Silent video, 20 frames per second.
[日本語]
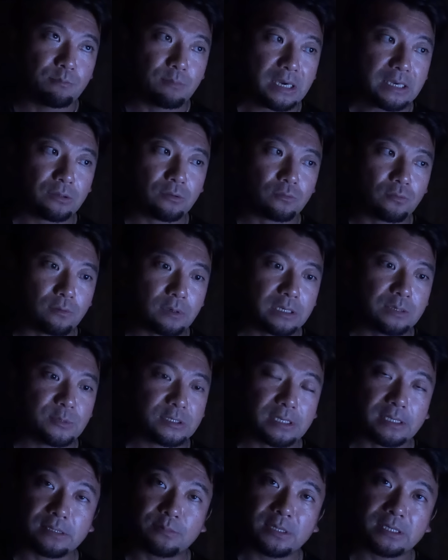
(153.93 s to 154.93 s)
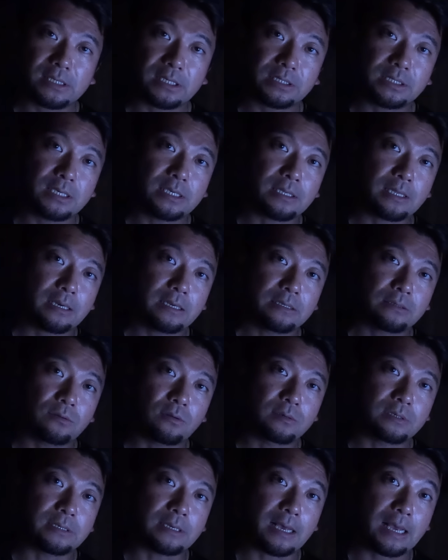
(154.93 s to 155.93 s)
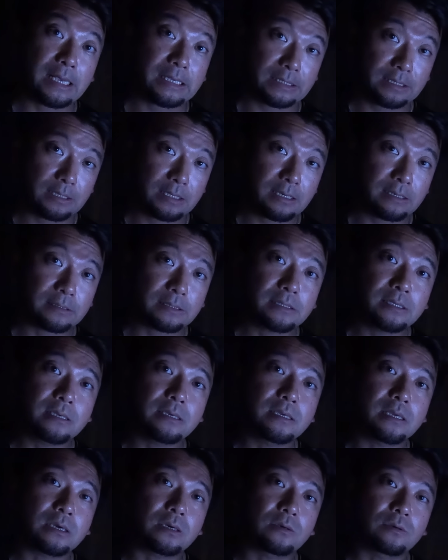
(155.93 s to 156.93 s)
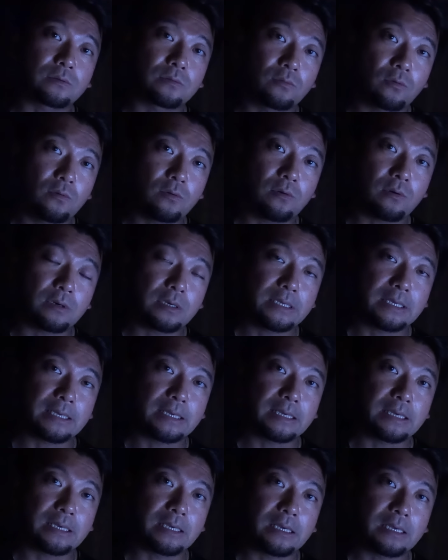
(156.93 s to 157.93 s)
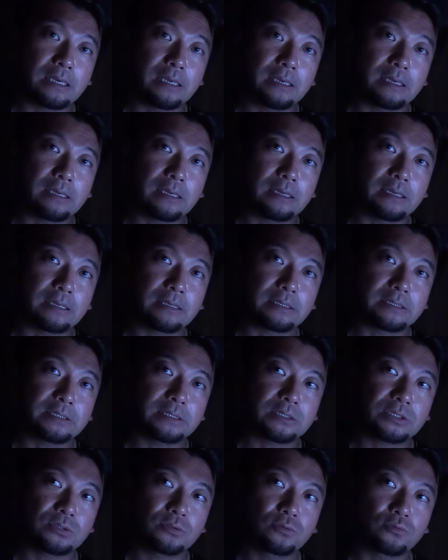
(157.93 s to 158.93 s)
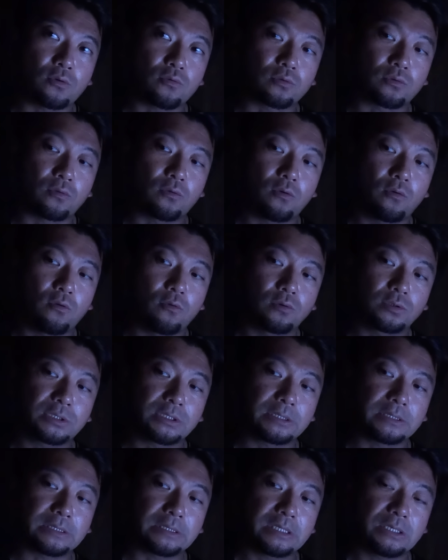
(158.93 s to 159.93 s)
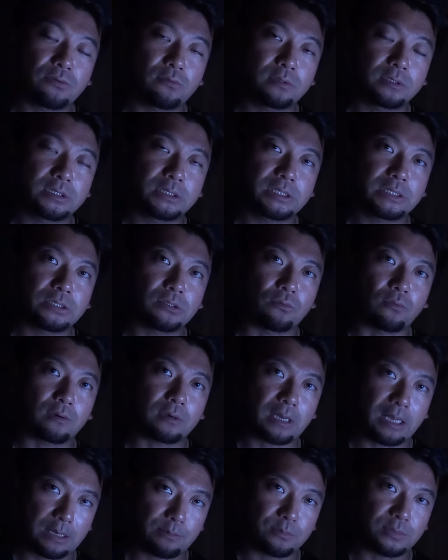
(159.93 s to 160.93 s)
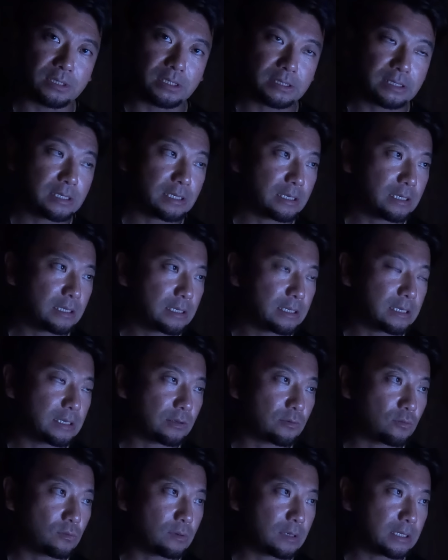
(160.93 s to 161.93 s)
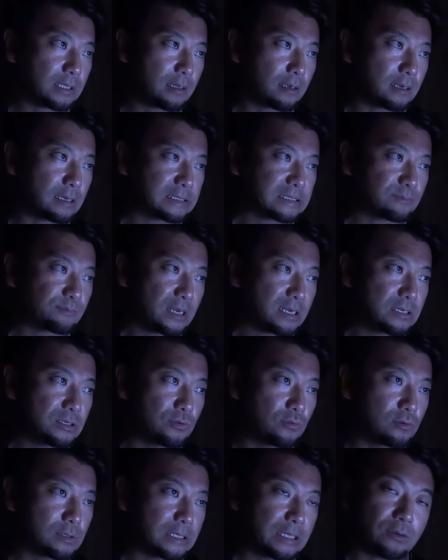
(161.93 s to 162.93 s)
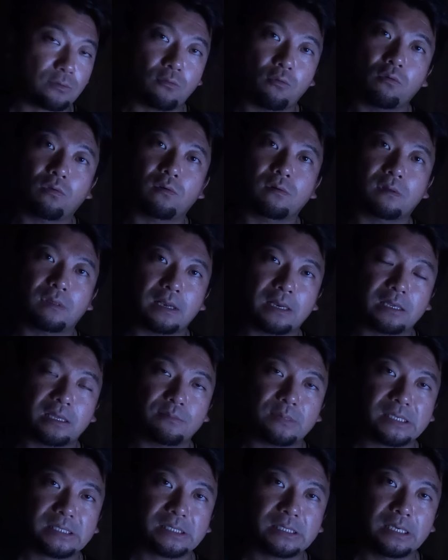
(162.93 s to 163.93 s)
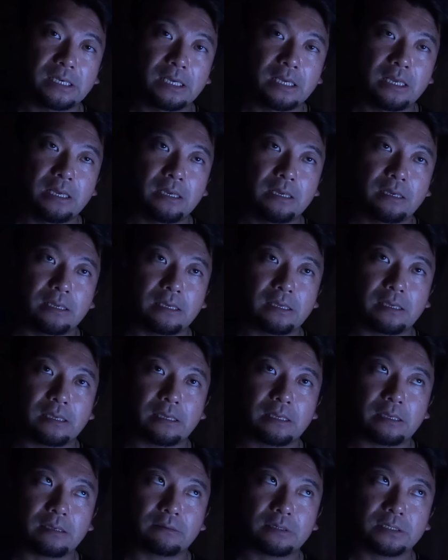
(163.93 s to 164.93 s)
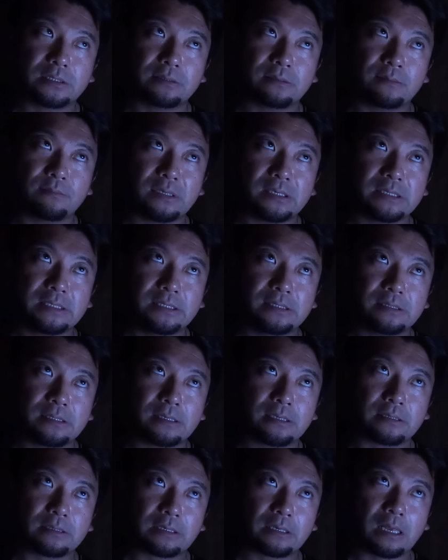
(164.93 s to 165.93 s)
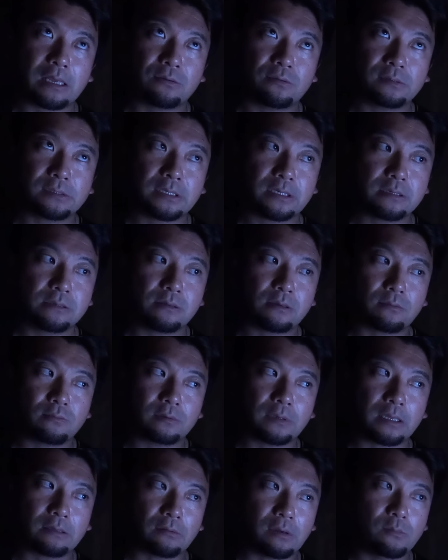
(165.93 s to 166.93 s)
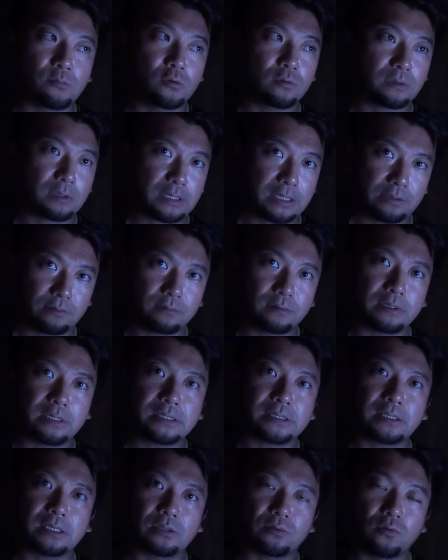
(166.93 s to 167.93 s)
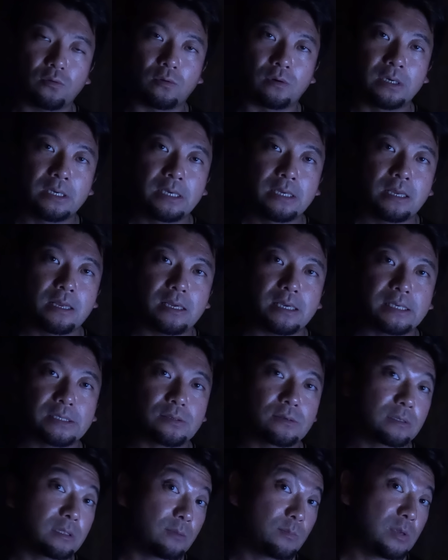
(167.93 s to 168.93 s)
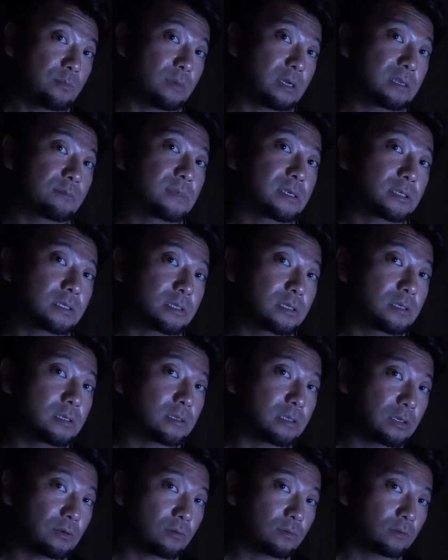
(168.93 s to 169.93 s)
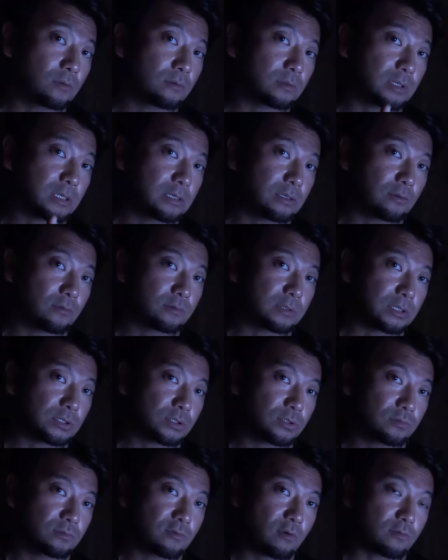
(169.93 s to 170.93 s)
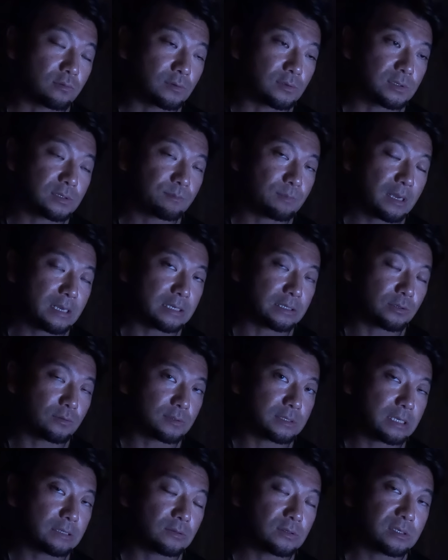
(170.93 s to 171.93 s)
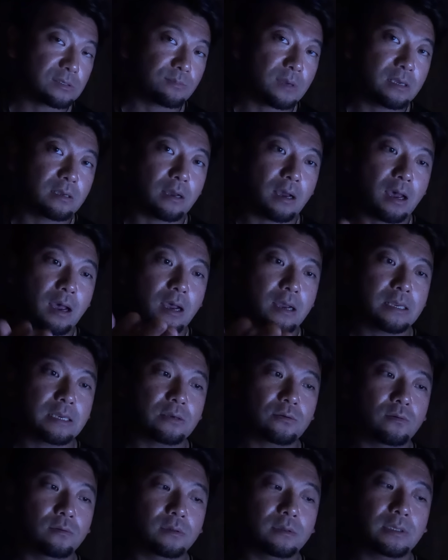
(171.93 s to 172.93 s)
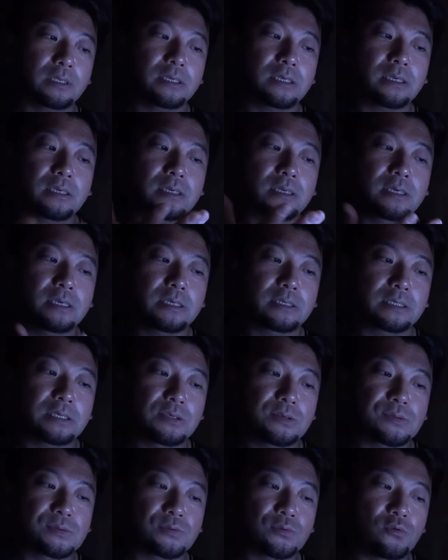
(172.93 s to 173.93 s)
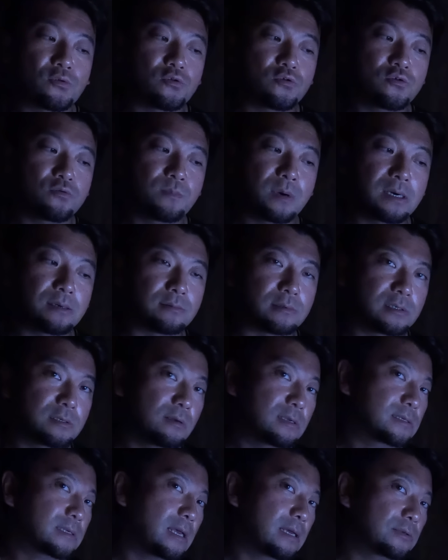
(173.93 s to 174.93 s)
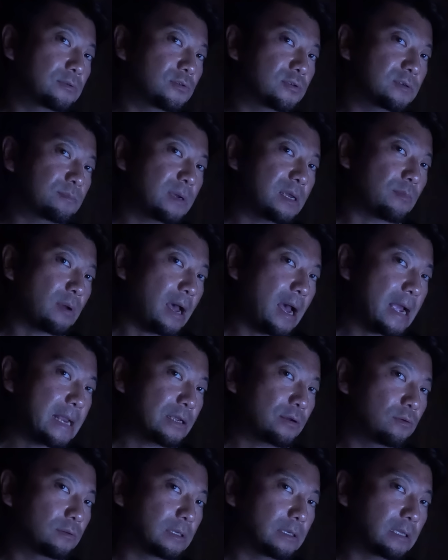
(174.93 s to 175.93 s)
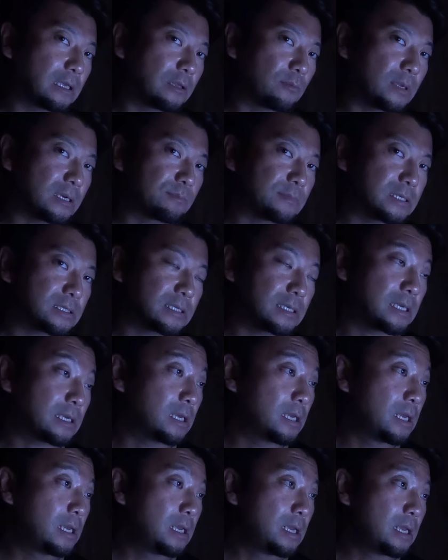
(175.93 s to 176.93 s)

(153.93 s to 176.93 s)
前の動画でも説明させていただいており、アステラス製薬の、えー、中国の法人、日本人の幹部ですね、えー、この方がスパイ容疑で拘束されています。えー、私は、まあ、いずれ解放されるだろうなとは思っているんですけど、えそういった面もありますし、日本の企業に中国のスパイ、共産党のスパイが入り込んで、え技術を奪う、いわゆる産業スパイも入り込んでいたのもありますね。